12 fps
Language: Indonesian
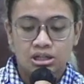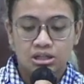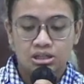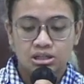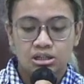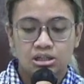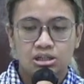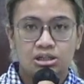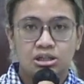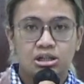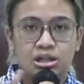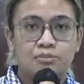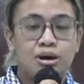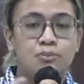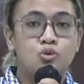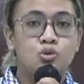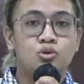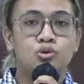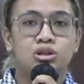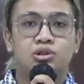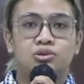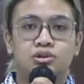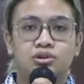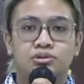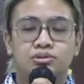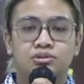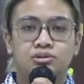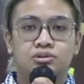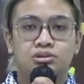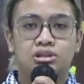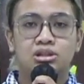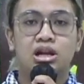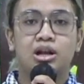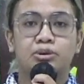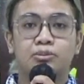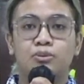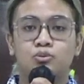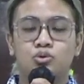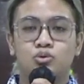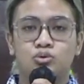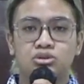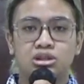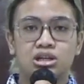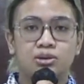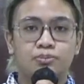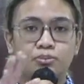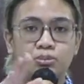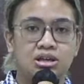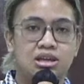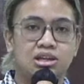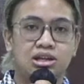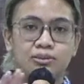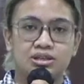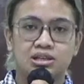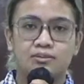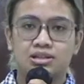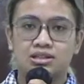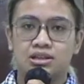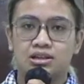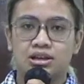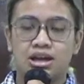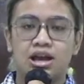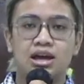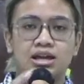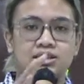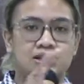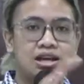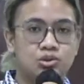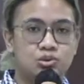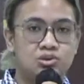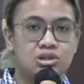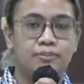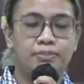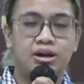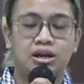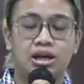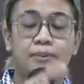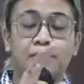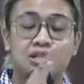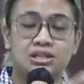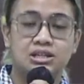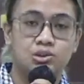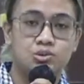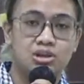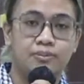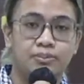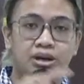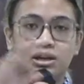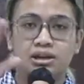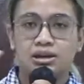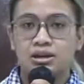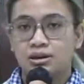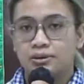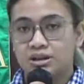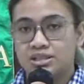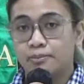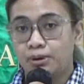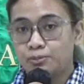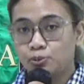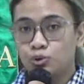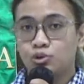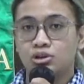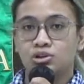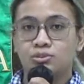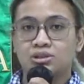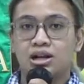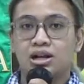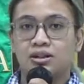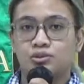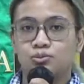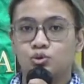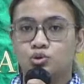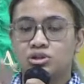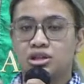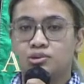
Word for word: e, lima buku gitu loh. Di dalam lima buku. Jadi ada pembagiannya masing-masing kayak ayat 1 sampai eh pasal 1 sampai pasal 40 gitu misalkan tuh buku 1,